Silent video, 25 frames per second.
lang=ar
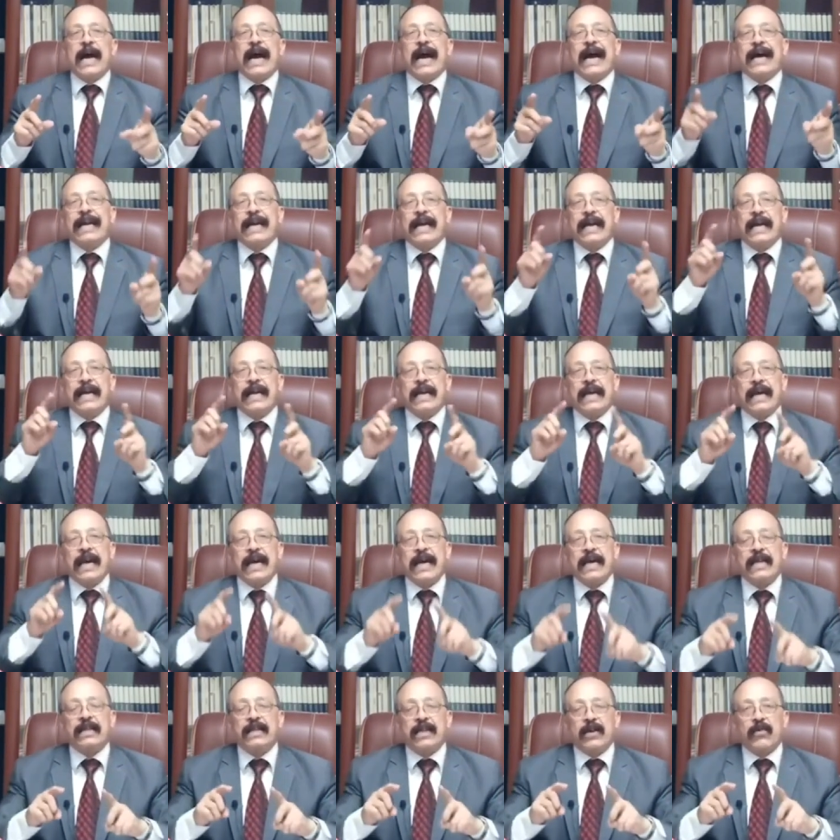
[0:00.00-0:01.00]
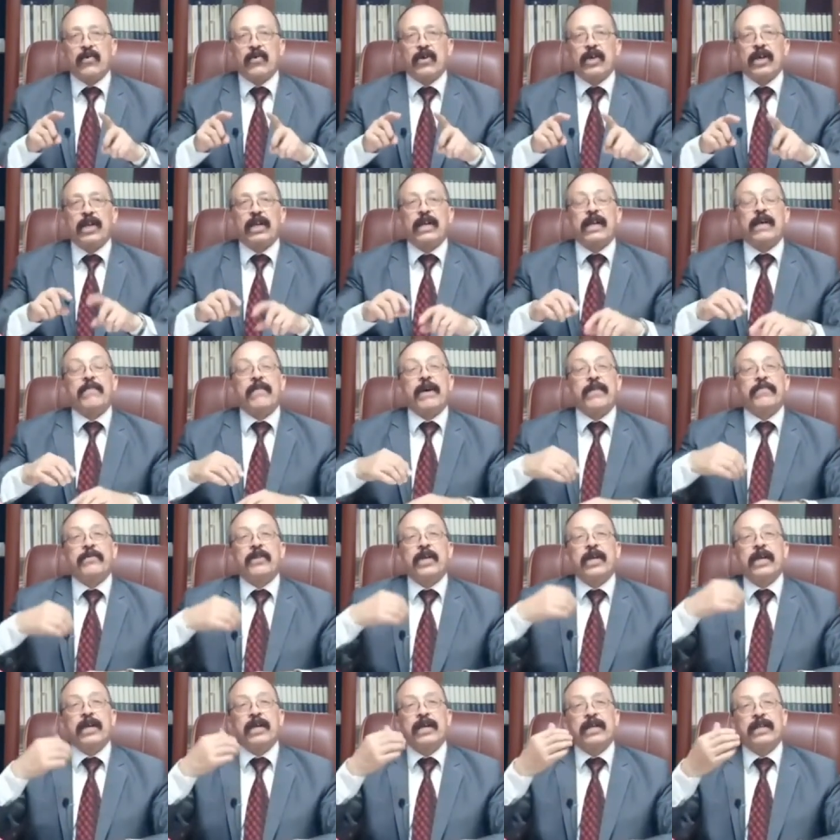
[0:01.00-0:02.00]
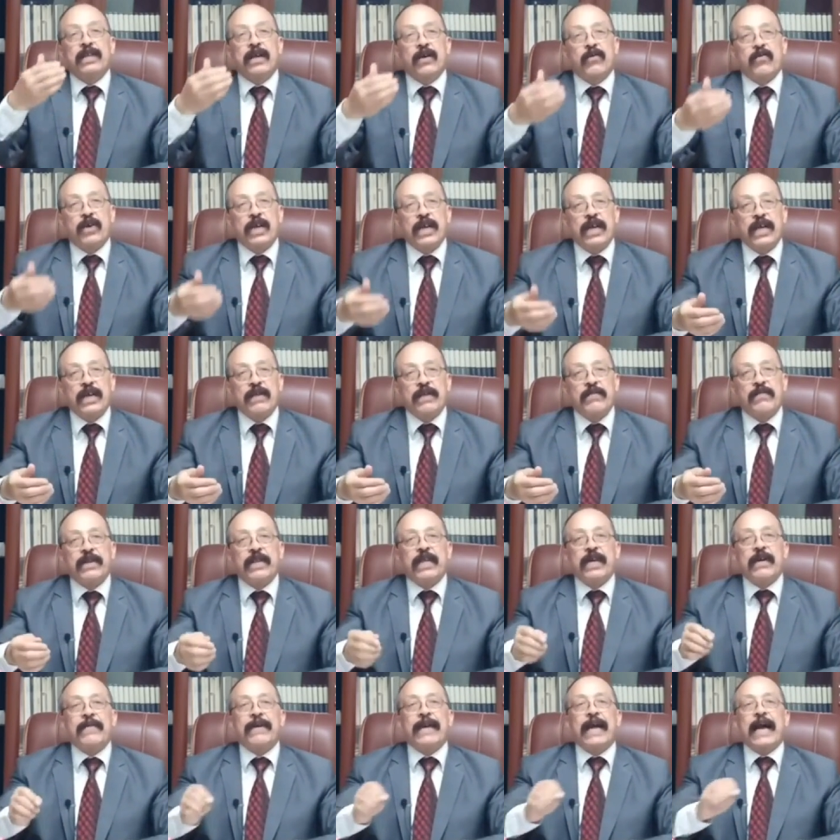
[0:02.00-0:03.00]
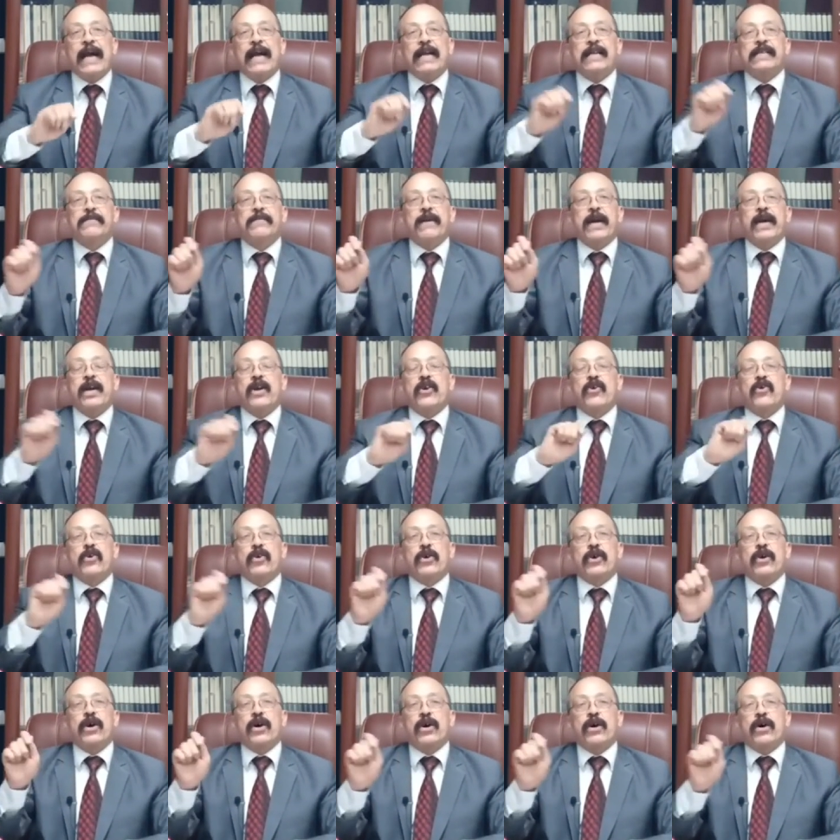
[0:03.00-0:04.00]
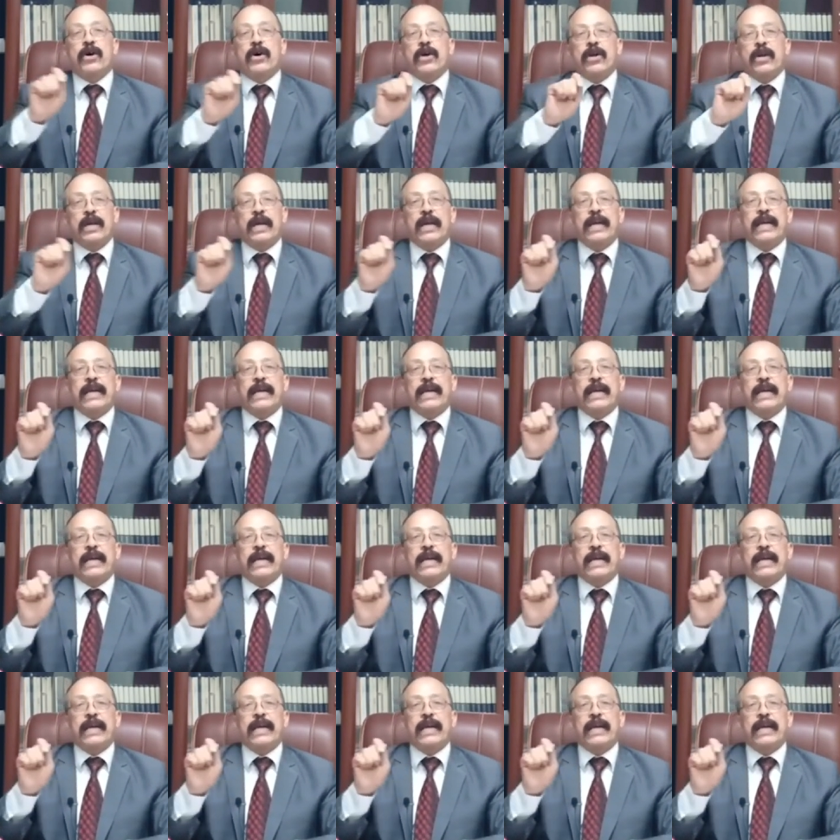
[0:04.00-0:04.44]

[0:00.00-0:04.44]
على الغاء التوكيل لما بتلغي التوكيل بتعمل حاجه اسمها اقرار